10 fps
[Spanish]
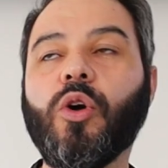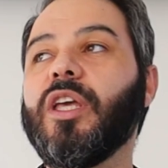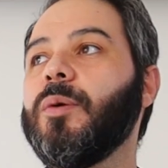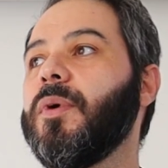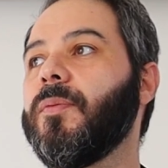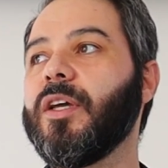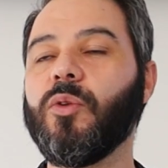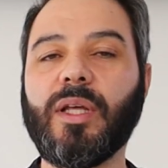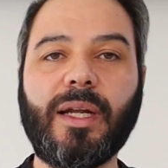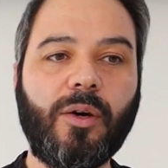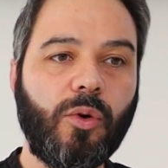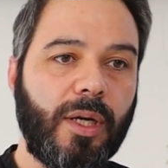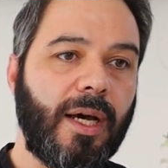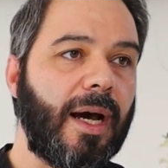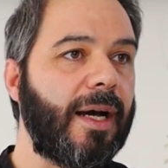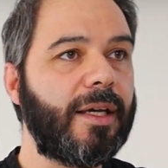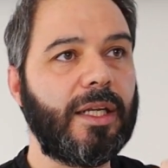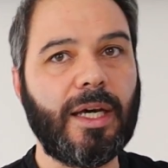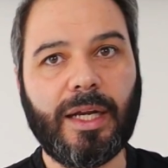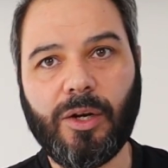¿O quién me va a ayudar ahora a
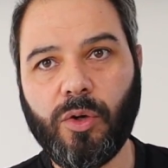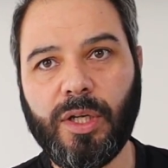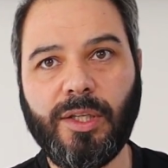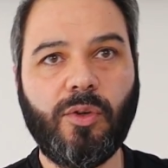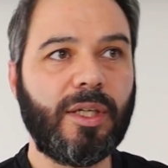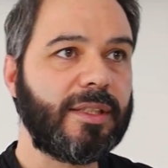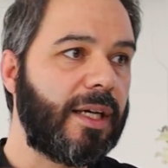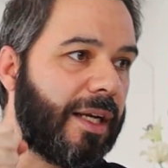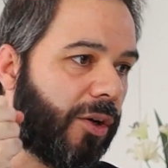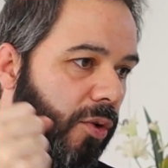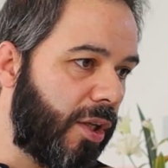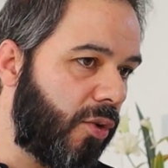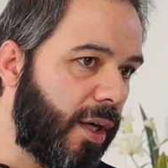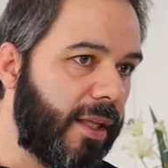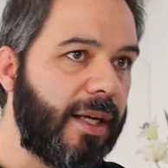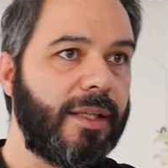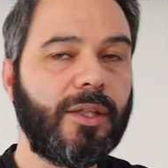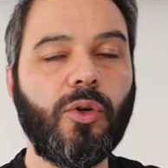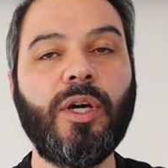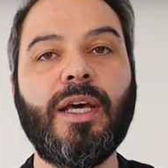criar a los niños, a sacar a los niños adelante?